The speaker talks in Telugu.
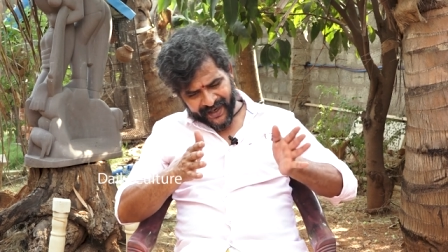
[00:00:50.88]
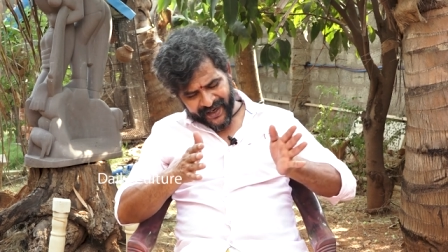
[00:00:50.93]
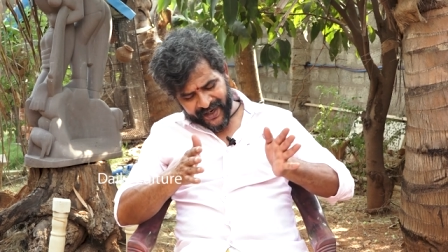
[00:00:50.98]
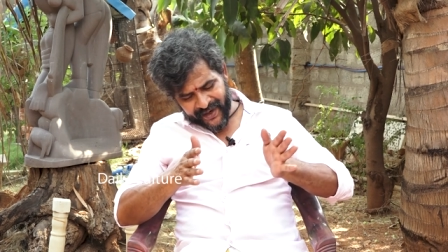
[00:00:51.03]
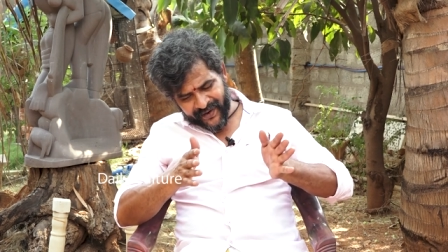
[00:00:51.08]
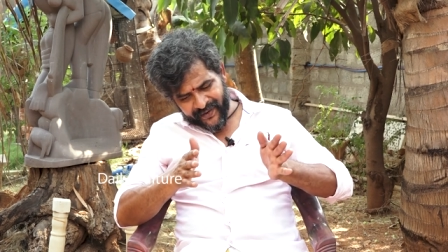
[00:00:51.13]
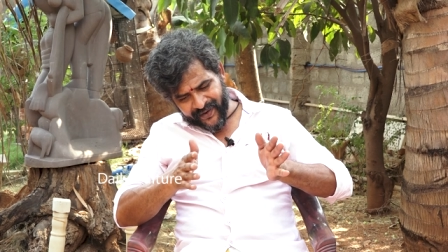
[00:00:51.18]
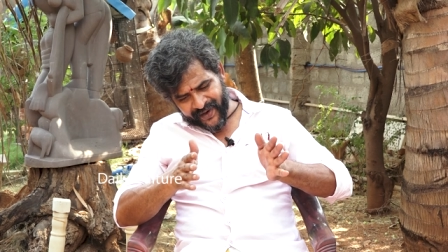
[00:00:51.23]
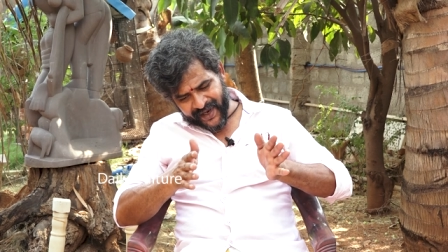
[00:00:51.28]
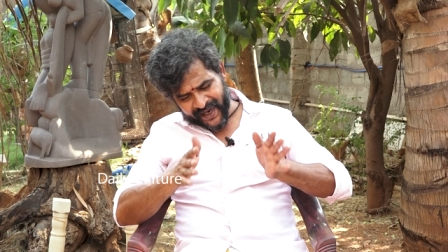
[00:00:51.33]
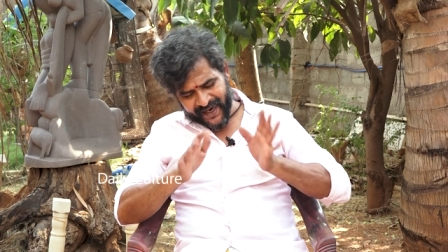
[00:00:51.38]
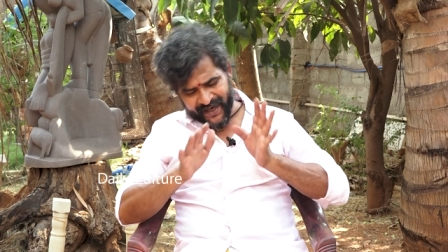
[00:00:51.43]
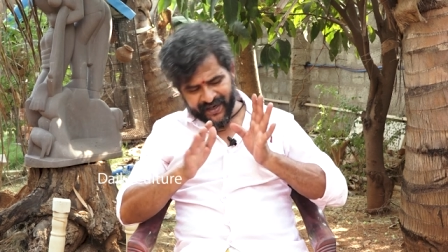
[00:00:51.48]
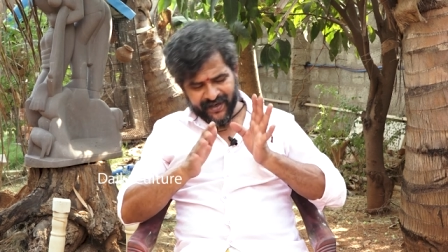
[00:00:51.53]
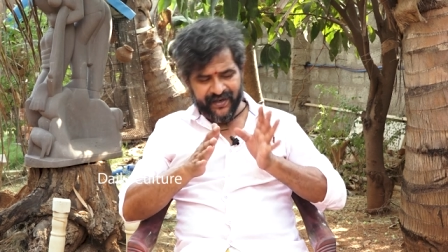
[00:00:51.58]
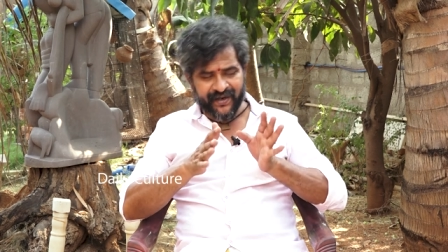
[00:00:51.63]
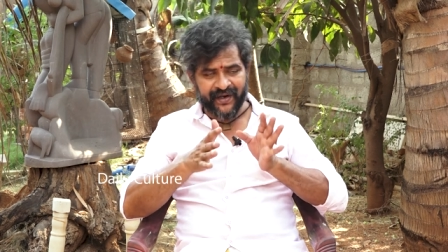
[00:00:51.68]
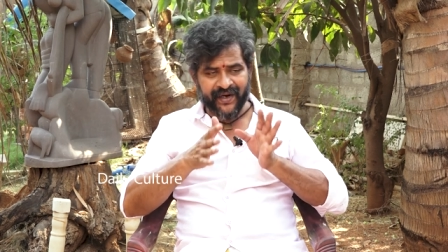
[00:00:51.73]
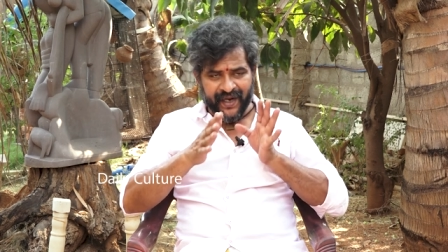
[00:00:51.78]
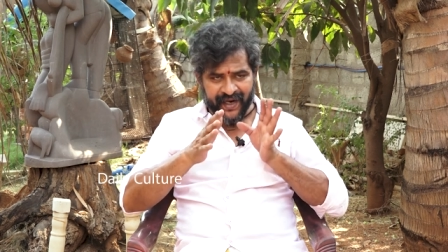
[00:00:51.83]
రెండు
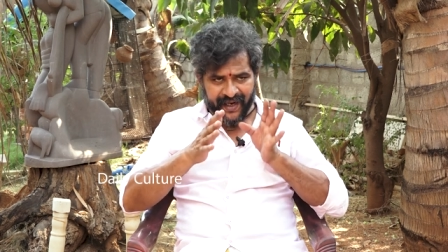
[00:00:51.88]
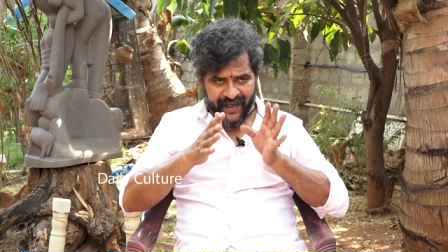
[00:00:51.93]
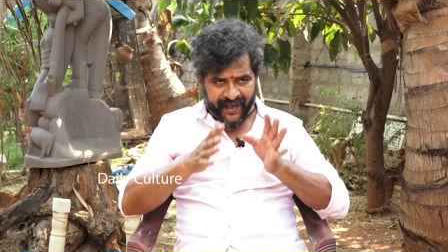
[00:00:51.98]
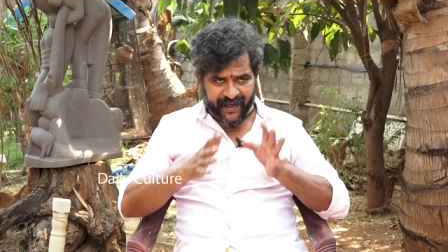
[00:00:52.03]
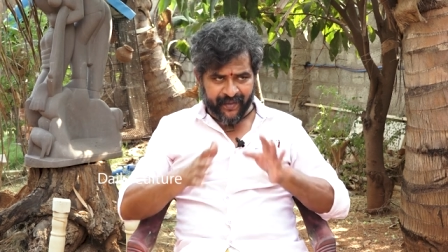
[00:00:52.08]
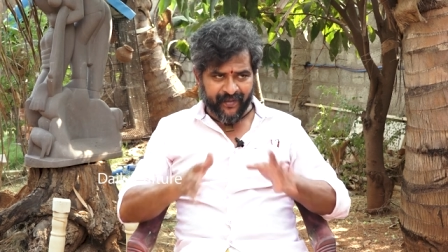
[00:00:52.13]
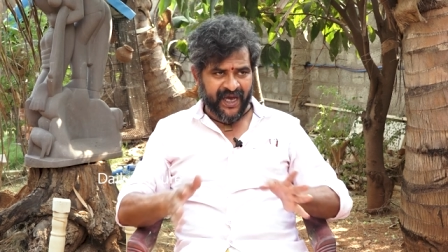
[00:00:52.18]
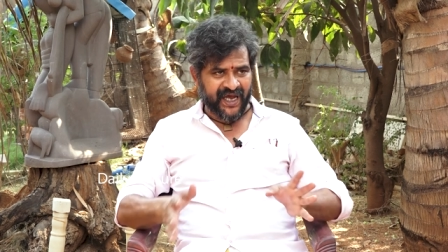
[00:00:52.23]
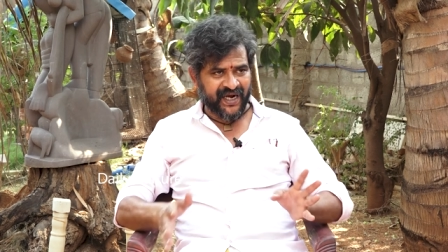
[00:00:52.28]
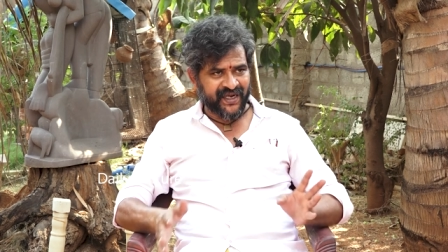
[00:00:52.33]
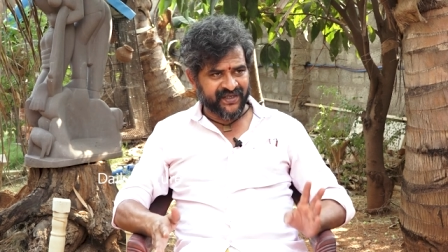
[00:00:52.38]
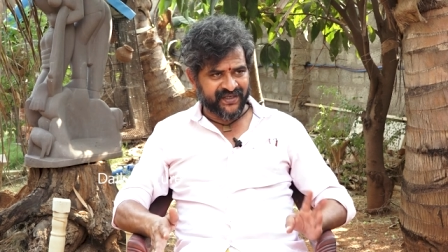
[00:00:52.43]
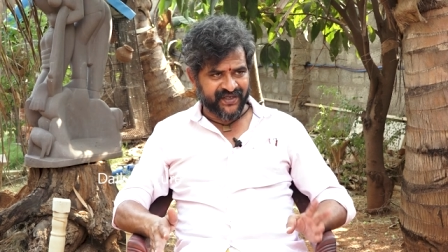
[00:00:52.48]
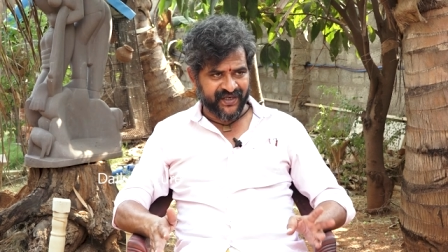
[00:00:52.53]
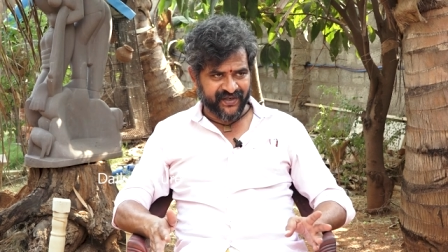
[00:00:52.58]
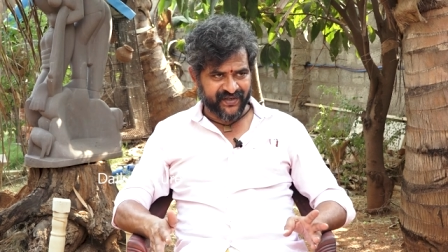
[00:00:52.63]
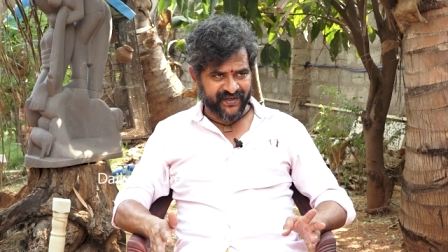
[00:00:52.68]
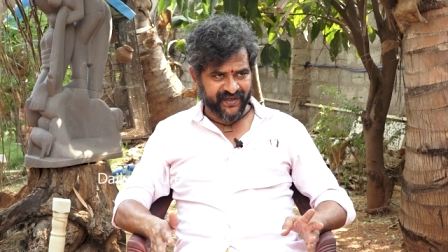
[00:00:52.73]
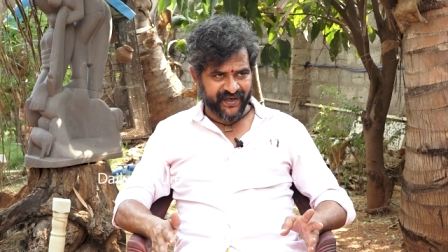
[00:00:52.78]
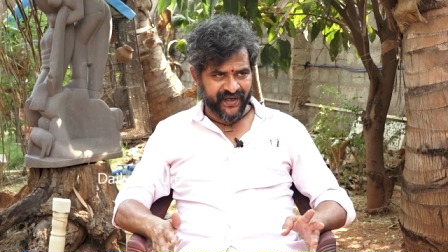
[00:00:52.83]
క్యారెక్టర్లు అలాగే బ్యాలెన్స్
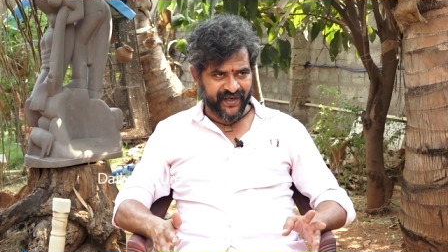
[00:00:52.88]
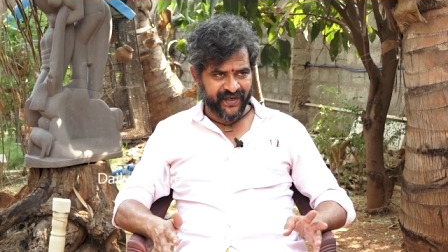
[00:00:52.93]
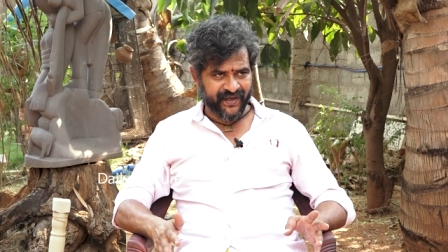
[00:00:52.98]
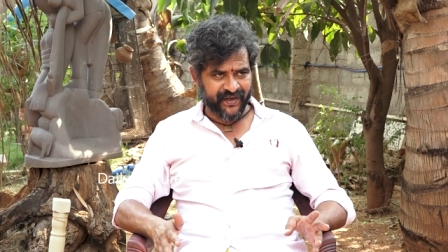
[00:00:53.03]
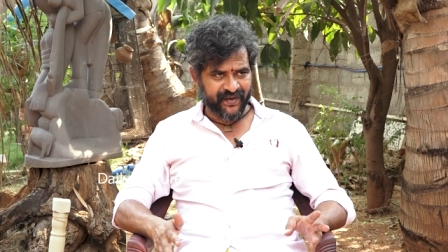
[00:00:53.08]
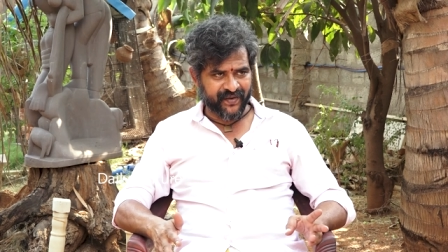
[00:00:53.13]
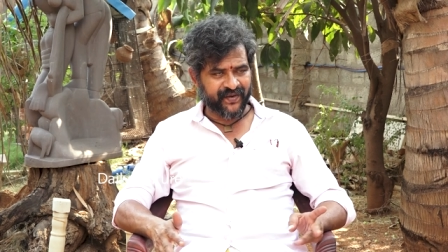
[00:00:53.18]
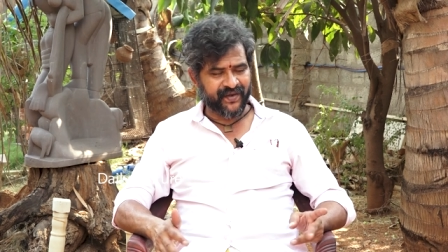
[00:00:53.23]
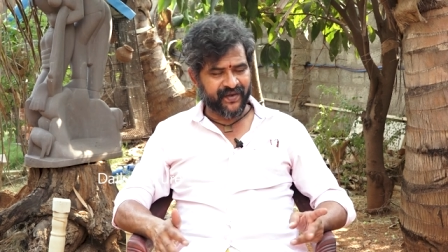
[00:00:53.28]
చేశారు ఆయన